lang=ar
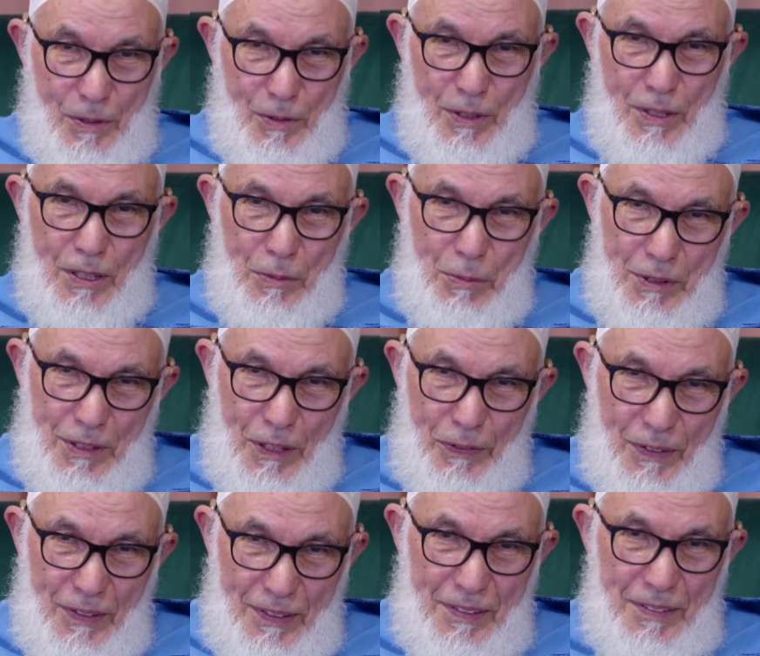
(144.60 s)
وإنما
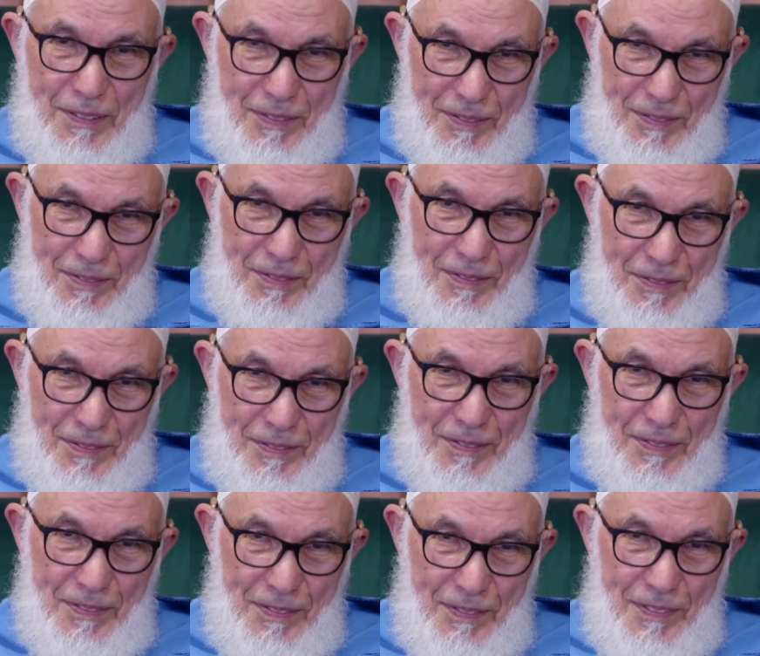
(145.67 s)
الدفع
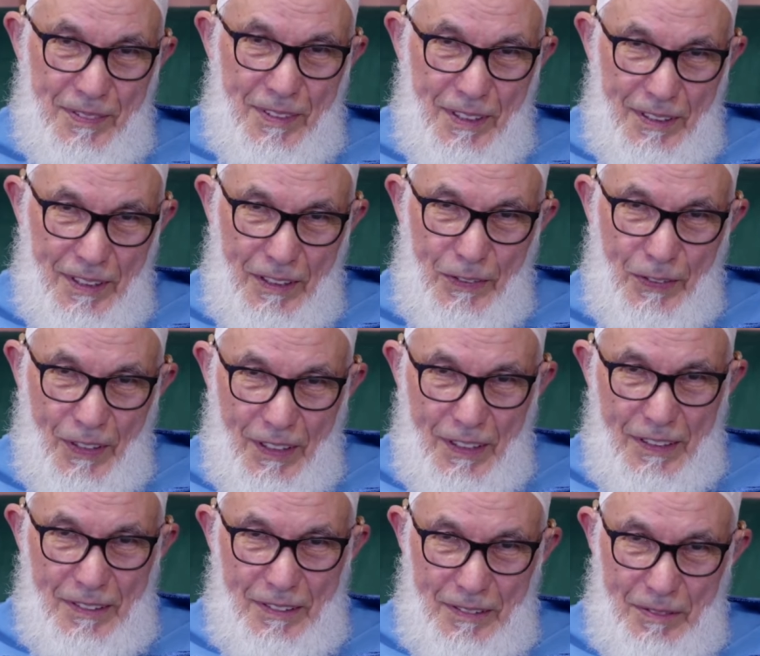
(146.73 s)
أن
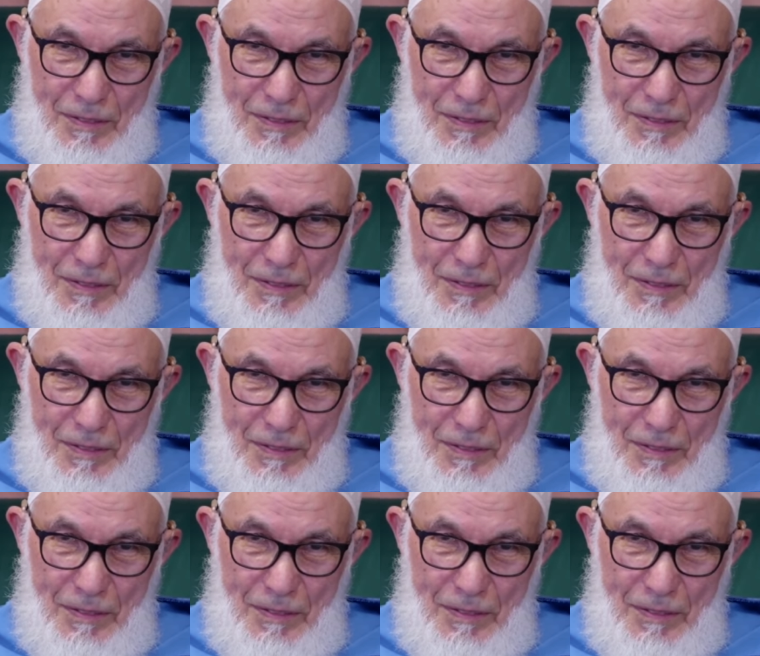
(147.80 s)
تدفع